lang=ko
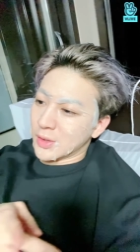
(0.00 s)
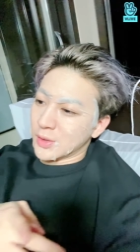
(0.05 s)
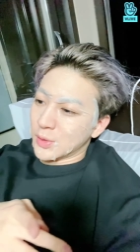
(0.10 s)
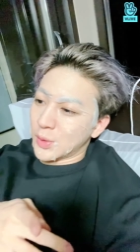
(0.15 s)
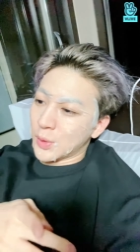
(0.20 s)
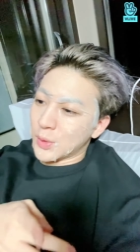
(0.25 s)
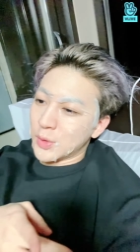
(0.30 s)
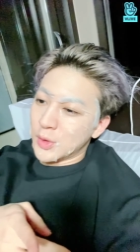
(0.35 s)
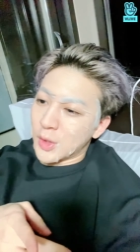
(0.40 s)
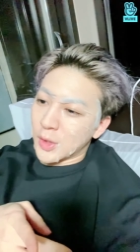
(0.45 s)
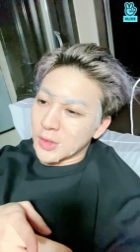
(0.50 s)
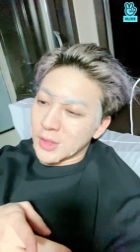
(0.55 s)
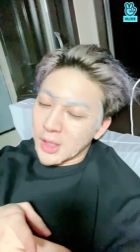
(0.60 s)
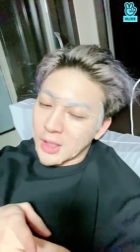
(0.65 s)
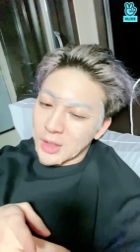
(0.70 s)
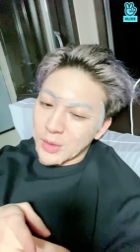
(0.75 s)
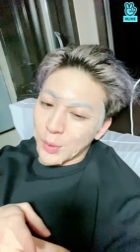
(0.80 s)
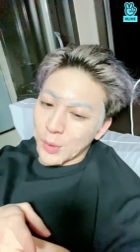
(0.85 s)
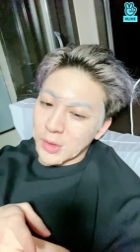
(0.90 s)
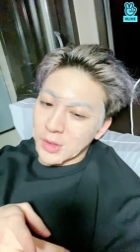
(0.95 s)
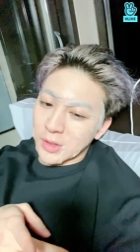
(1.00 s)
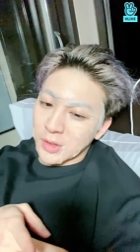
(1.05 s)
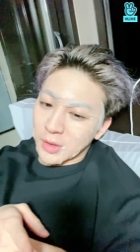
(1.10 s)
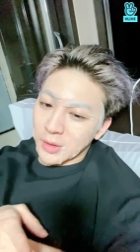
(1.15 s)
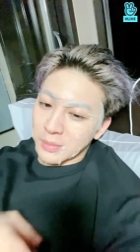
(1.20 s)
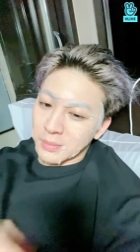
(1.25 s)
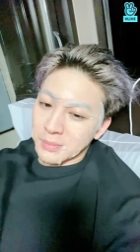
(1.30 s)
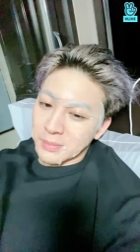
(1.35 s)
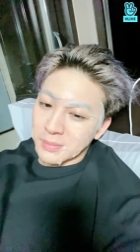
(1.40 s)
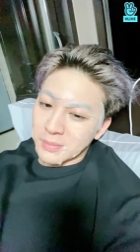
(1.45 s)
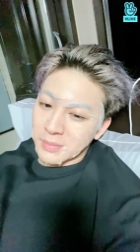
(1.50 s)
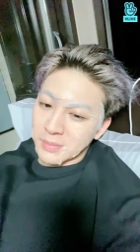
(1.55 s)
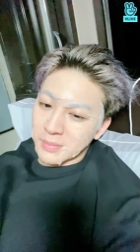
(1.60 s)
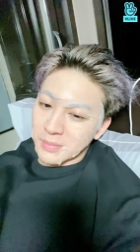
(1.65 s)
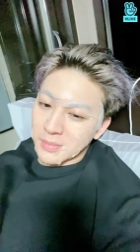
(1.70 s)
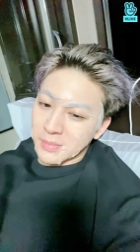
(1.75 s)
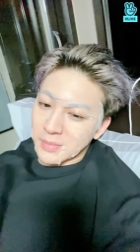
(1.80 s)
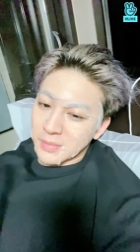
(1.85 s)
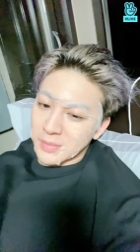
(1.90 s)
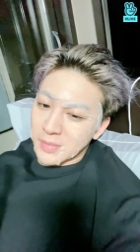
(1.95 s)
송윤영 찾기 월드컵
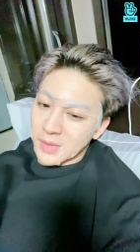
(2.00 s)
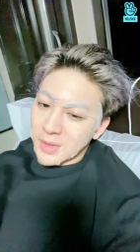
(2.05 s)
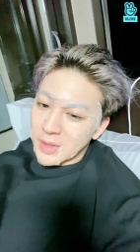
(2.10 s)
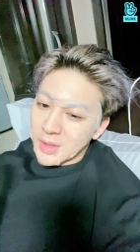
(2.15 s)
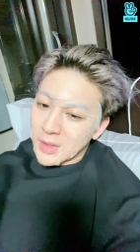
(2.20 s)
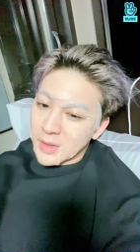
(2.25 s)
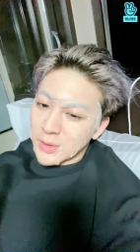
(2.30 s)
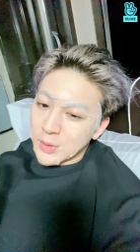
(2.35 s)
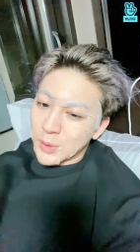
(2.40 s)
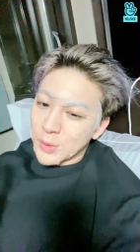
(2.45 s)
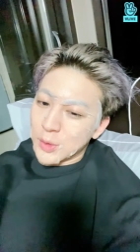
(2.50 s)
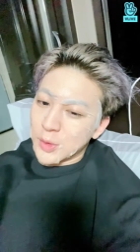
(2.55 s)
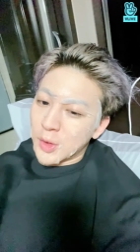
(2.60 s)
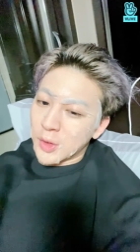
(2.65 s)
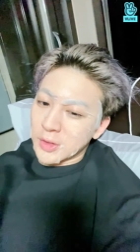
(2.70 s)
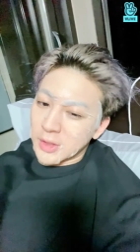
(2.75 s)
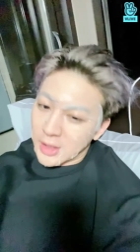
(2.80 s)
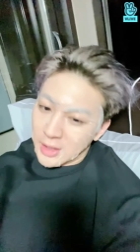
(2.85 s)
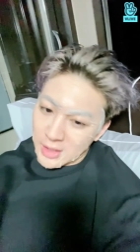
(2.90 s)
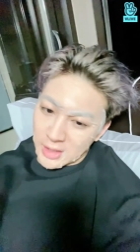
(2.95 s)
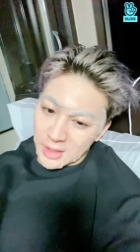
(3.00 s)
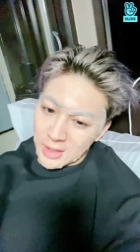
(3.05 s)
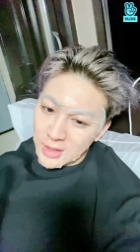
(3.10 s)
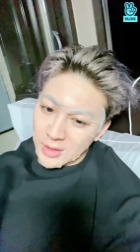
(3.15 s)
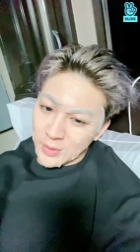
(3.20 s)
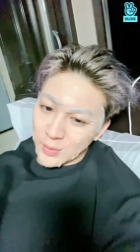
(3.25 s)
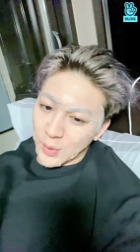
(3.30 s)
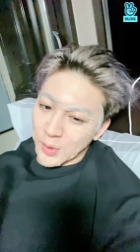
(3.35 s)
송윤영 찾기